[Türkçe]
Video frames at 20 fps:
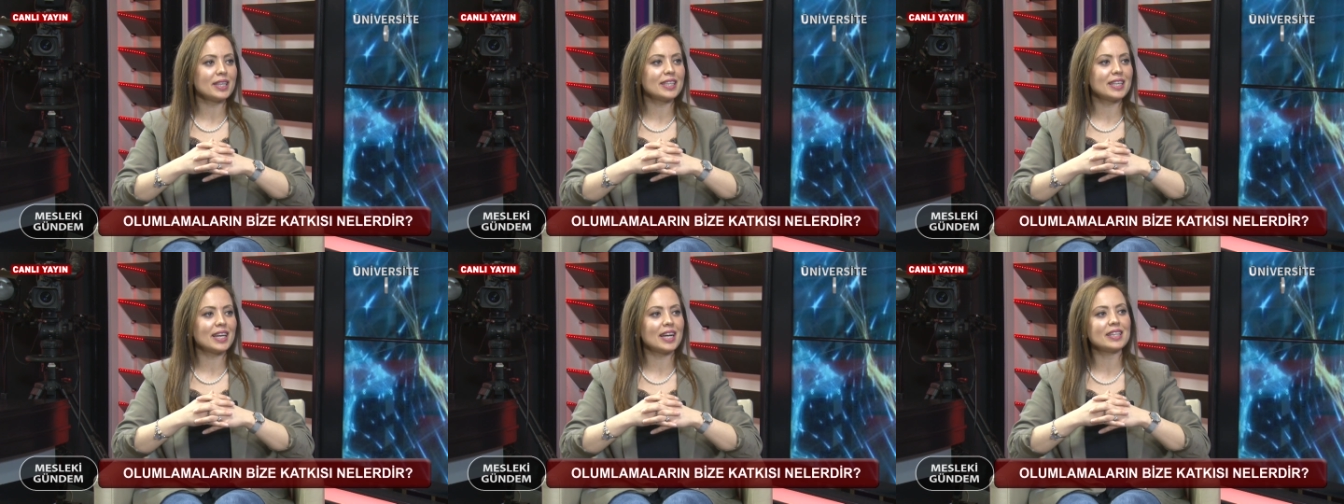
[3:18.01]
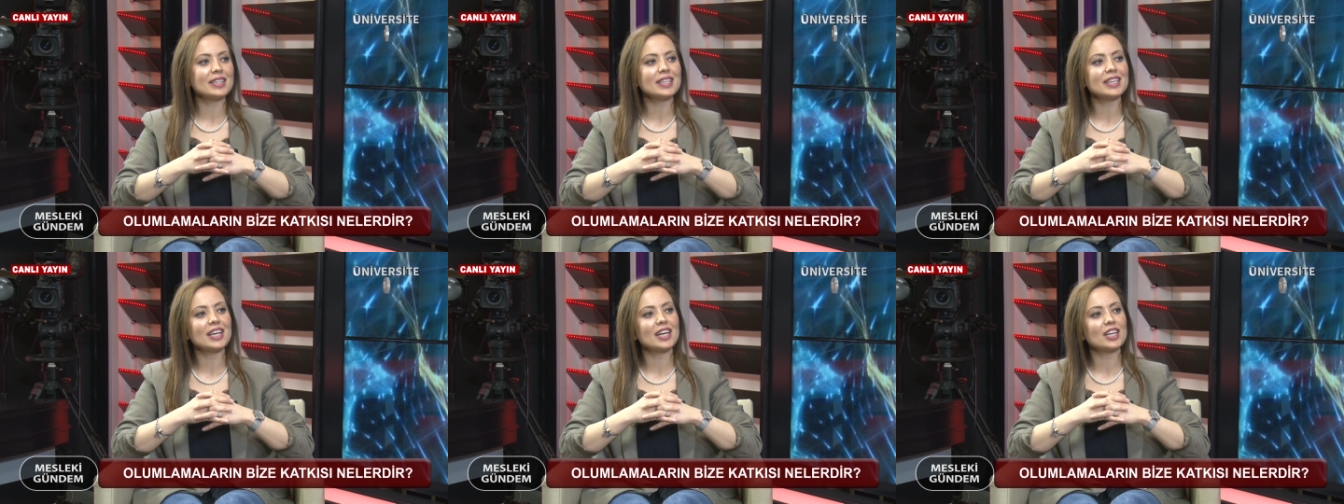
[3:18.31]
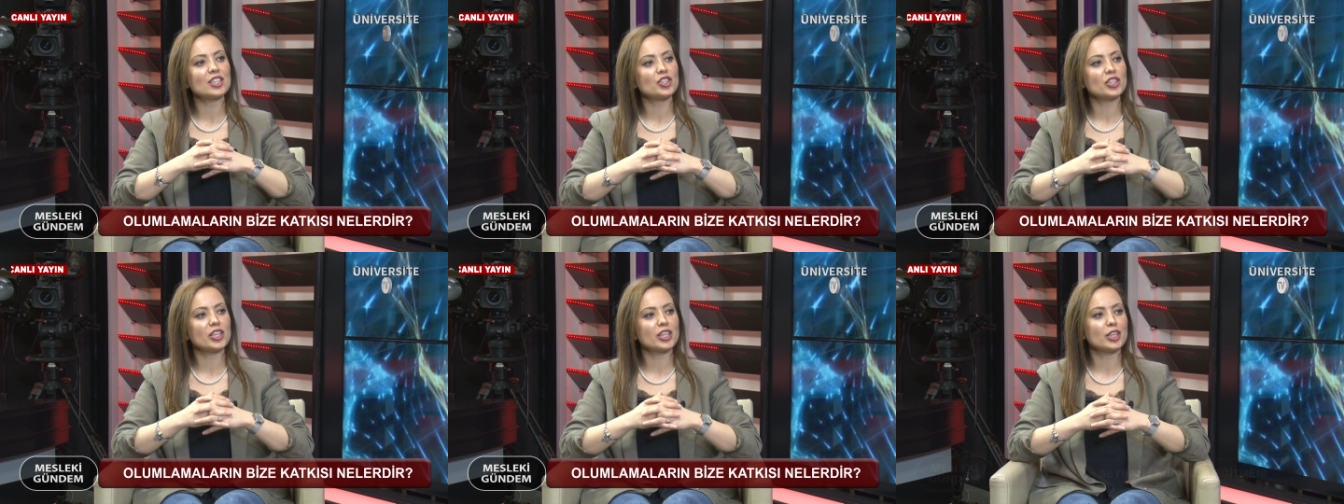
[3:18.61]
kendi
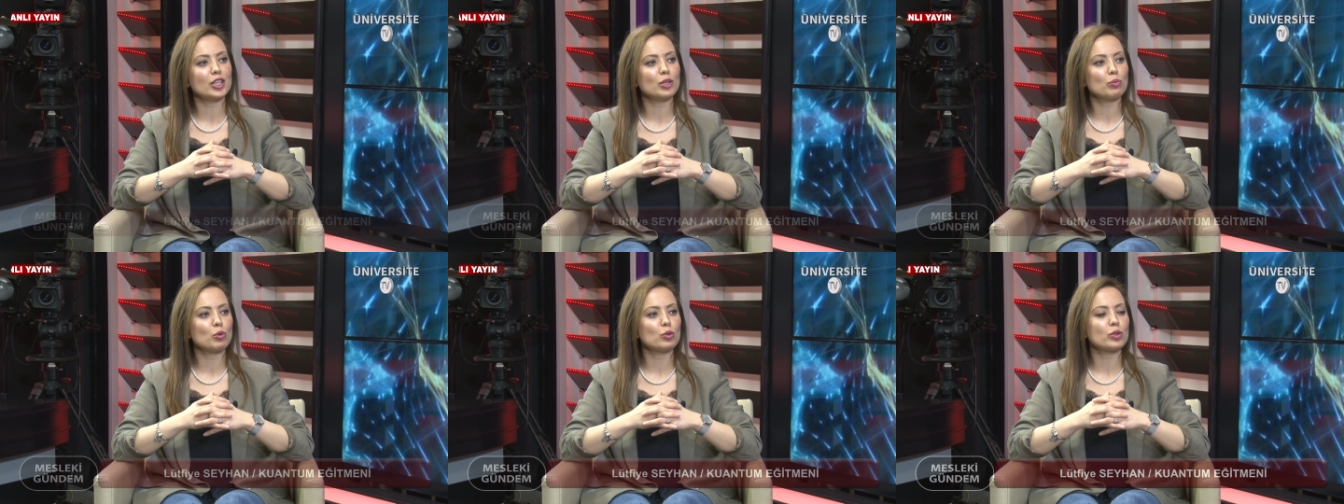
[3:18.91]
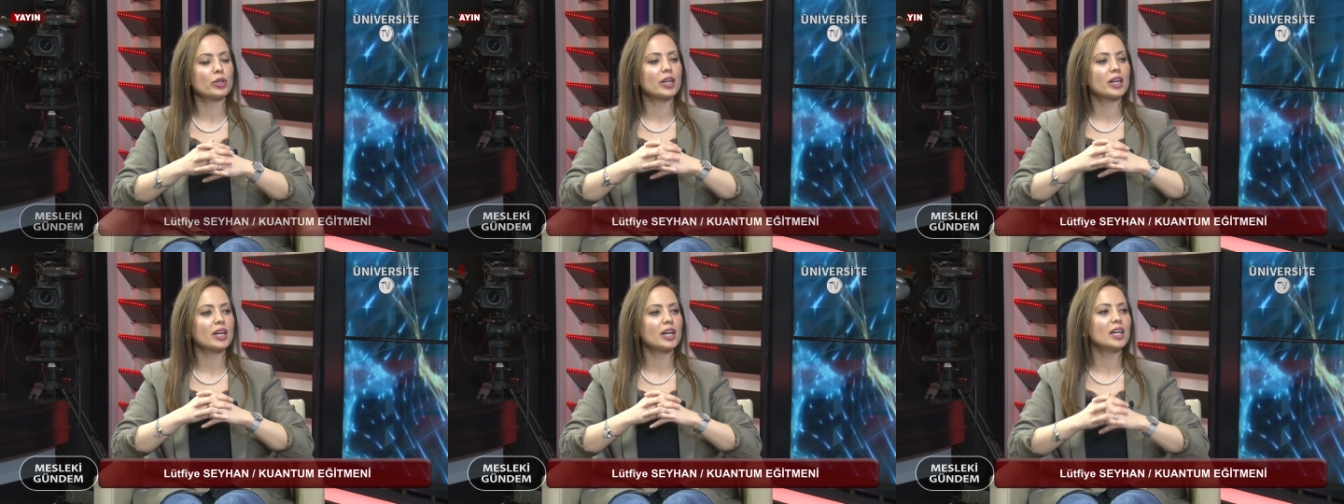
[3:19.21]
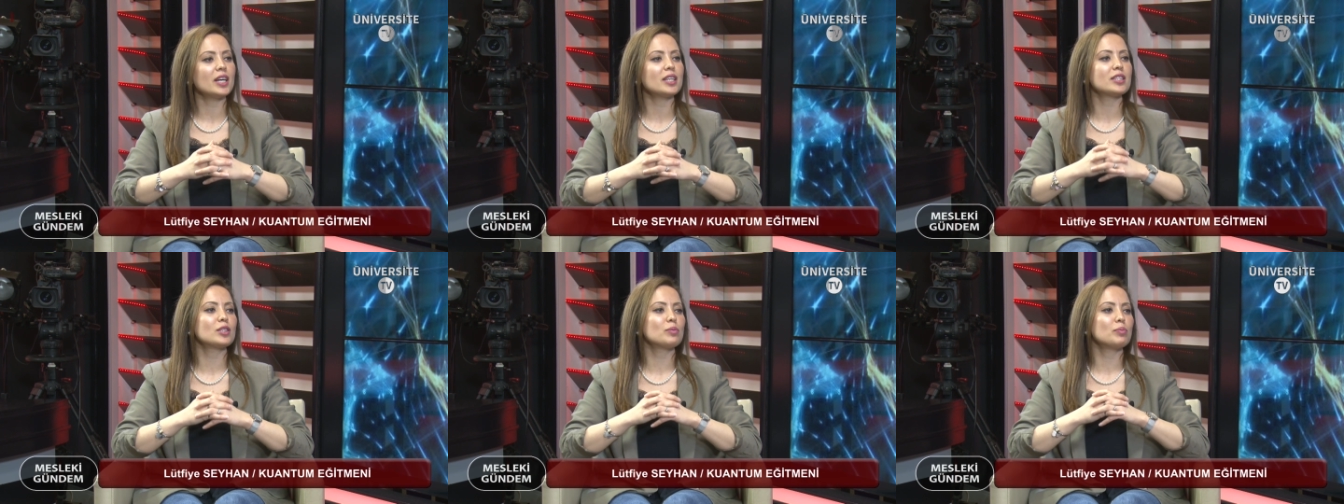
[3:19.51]
gerçekliğim olarak
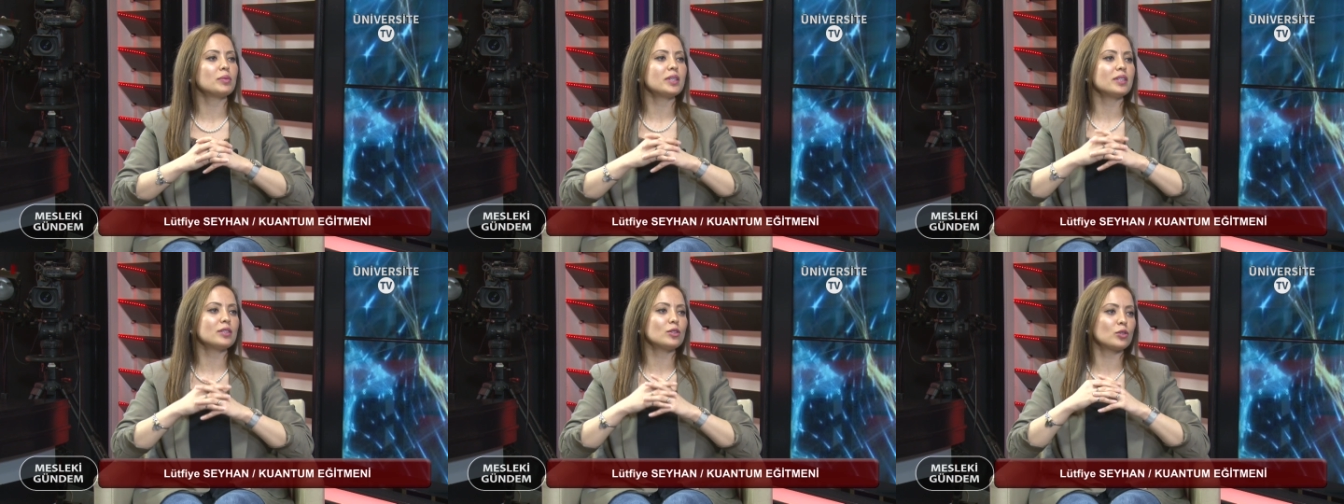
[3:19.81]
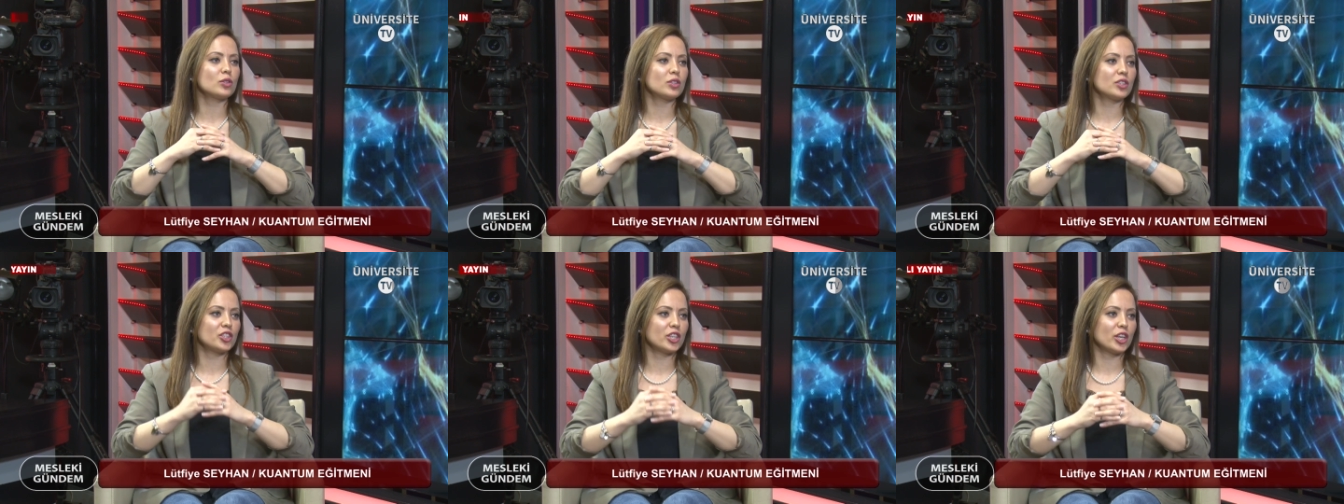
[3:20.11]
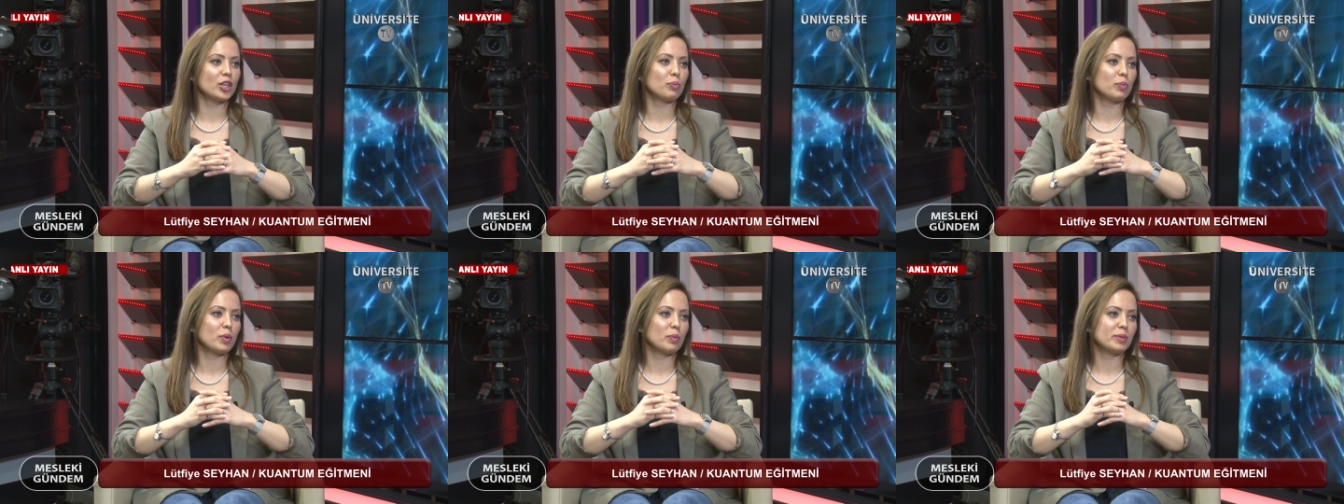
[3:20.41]
hayatıma
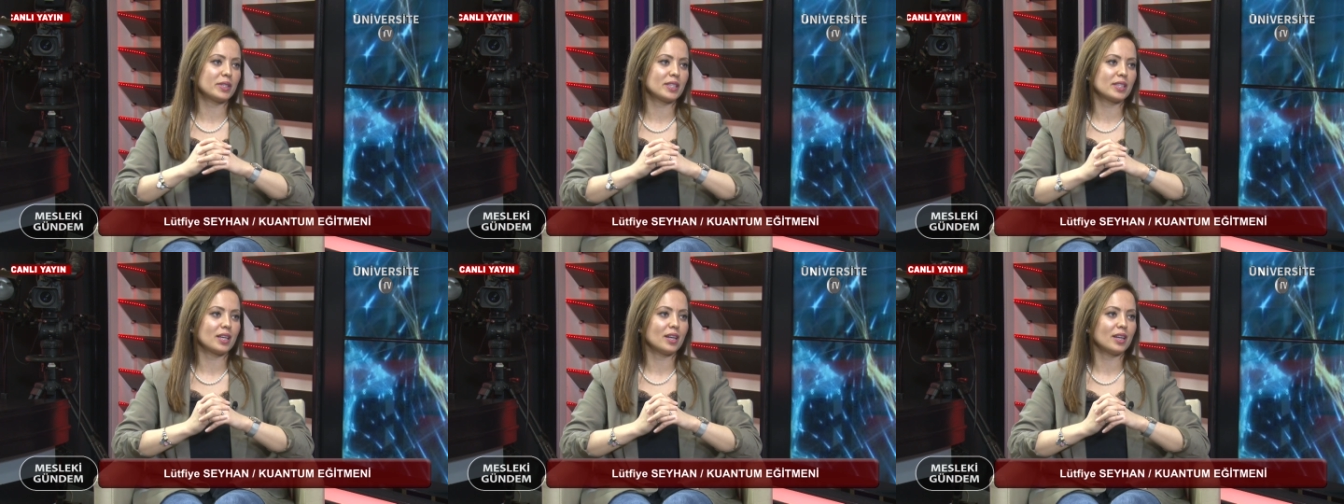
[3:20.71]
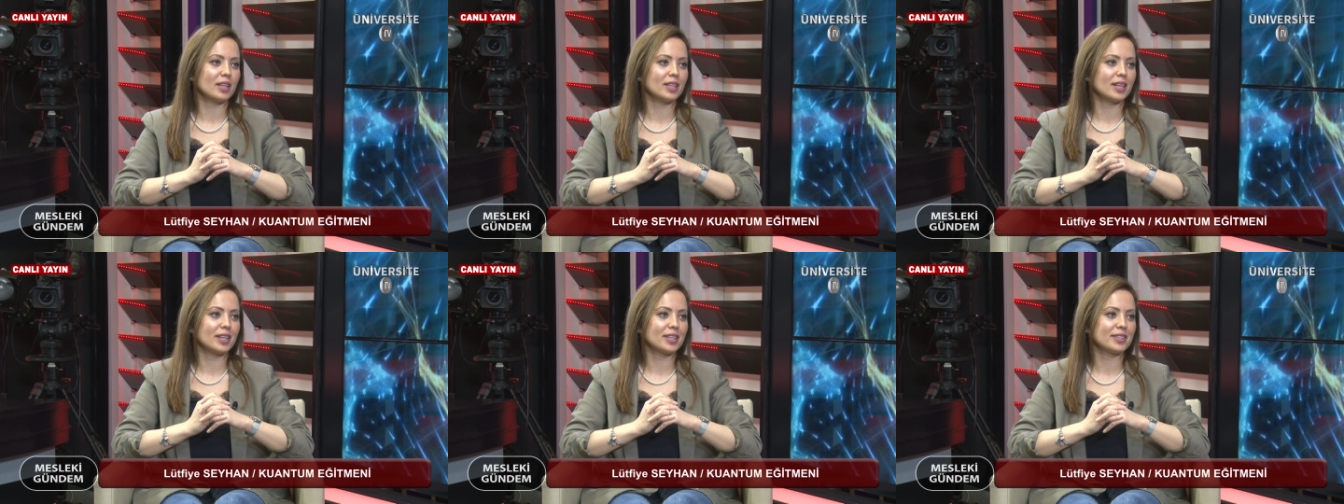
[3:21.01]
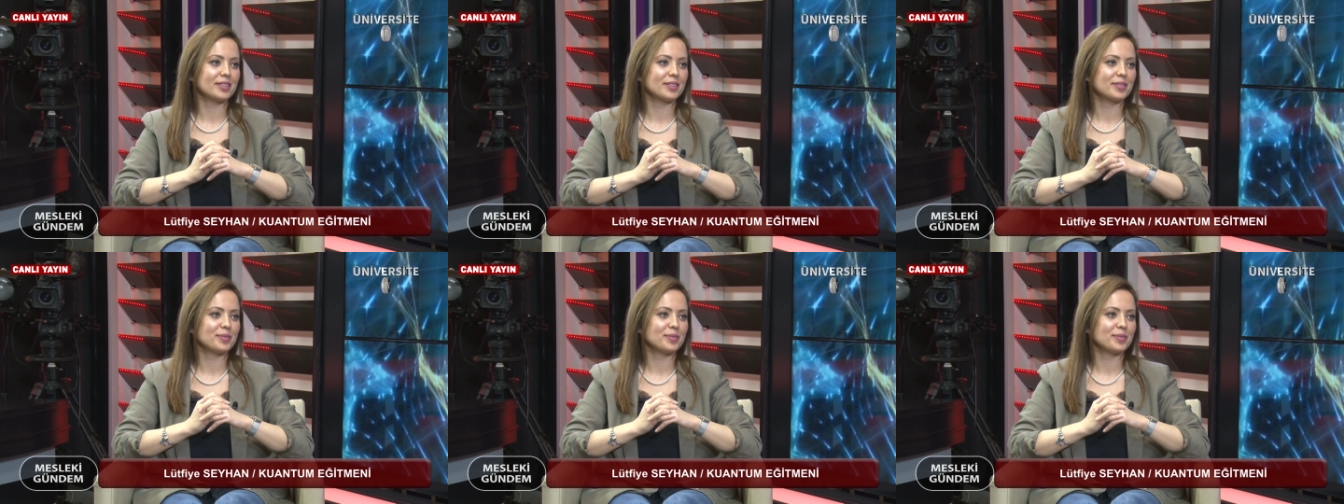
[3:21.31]
çekmemi sağlar.